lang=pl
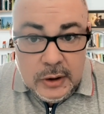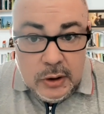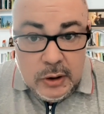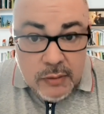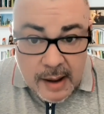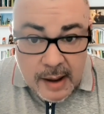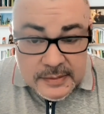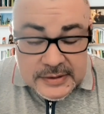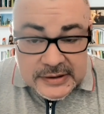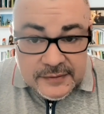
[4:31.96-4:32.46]

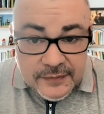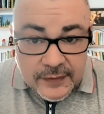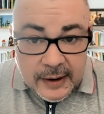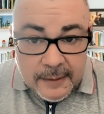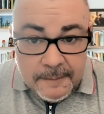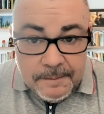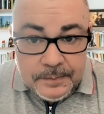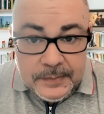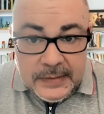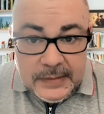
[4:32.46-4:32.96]

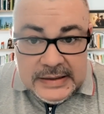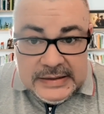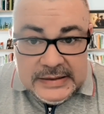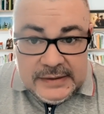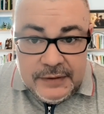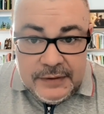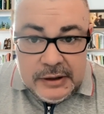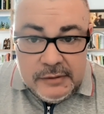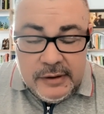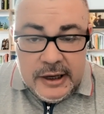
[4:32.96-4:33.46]
Kłamstwa.
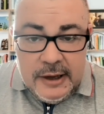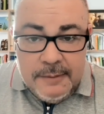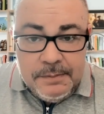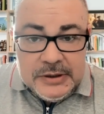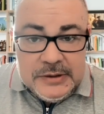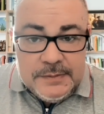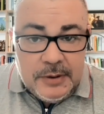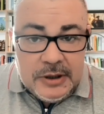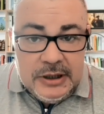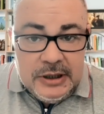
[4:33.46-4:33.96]
Zwykłe i
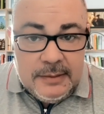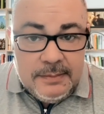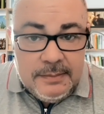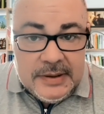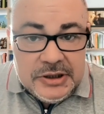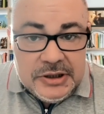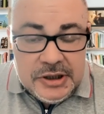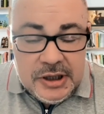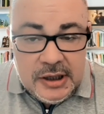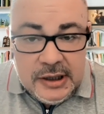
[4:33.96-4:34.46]
pospolite,
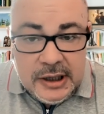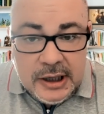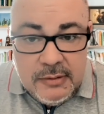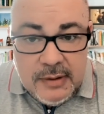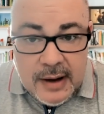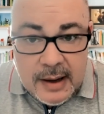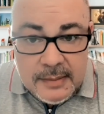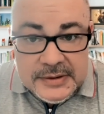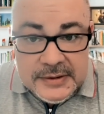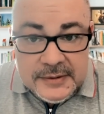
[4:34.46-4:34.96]
bezczelne
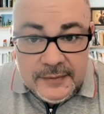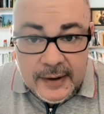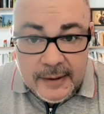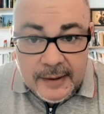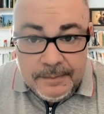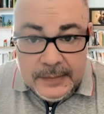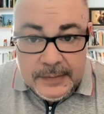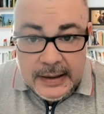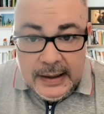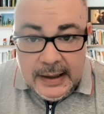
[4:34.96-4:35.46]
kłamstwa.
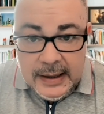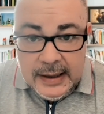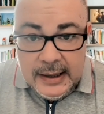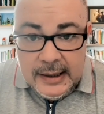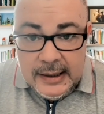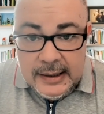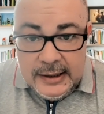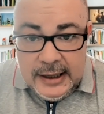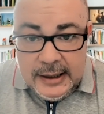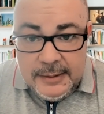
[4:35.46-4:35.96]

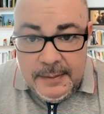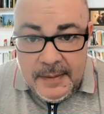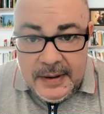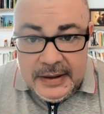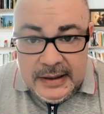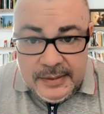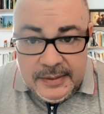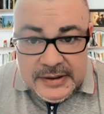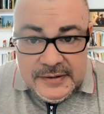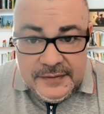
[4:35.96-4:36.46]
Niech mi
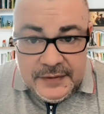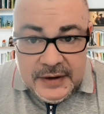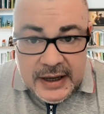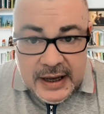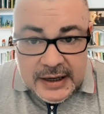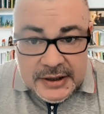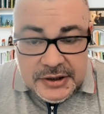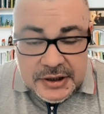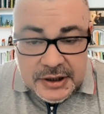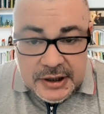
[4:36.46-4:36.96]
pan teraz
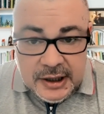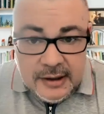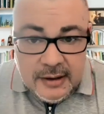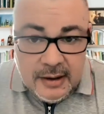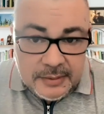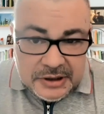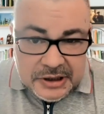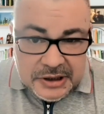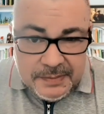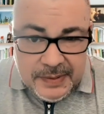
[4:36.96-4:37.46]
wyjaśni,
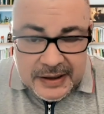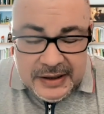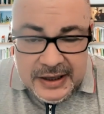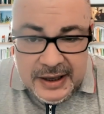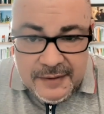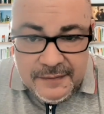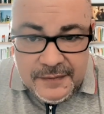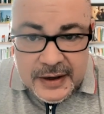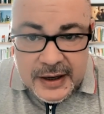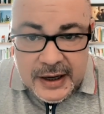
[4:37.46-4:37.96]
raczej pan
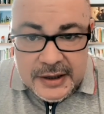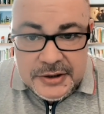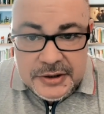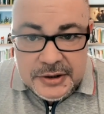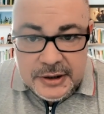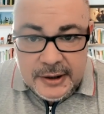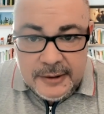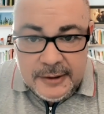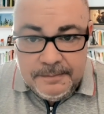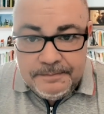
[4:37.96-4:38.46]
nie
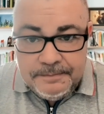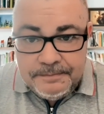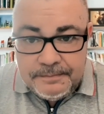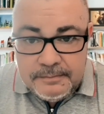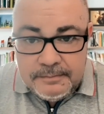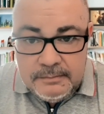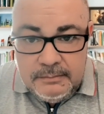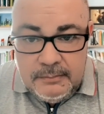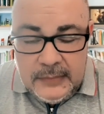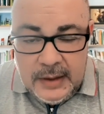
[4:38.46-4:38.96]
wyjaśni,
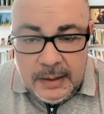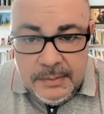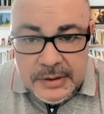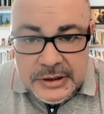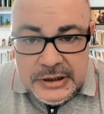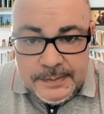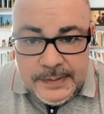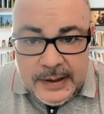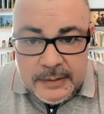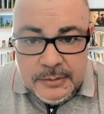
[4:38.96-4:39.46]

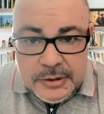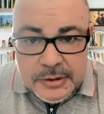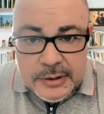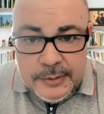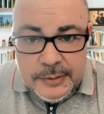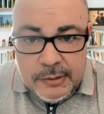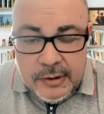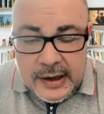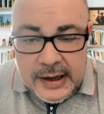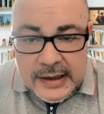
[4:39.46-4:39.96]
będzie pan może
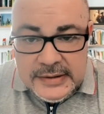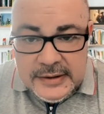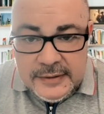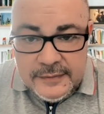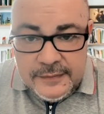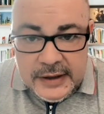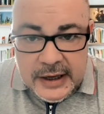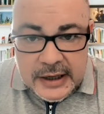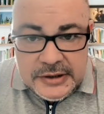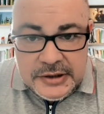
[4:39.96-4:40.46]
miał okazję
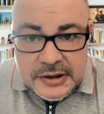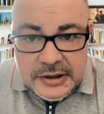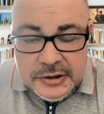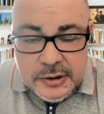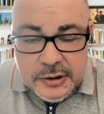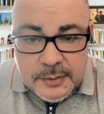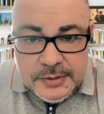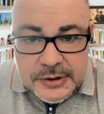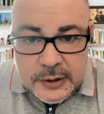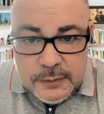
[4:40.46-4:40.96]
wyjaśniać
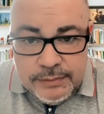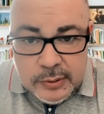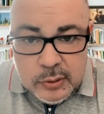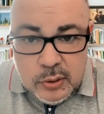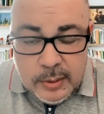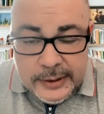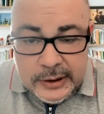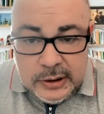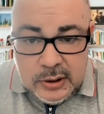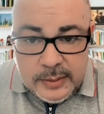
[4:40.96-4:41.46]
to przed
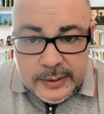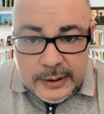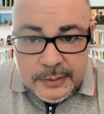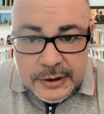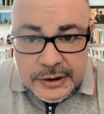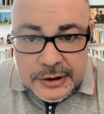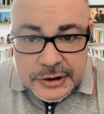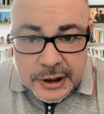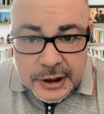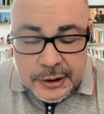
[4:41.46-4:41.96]
prokuratorem
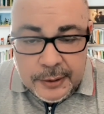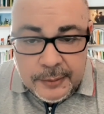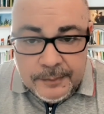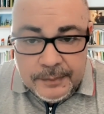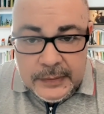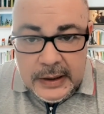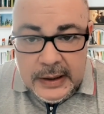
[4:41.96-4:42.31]
jesienią.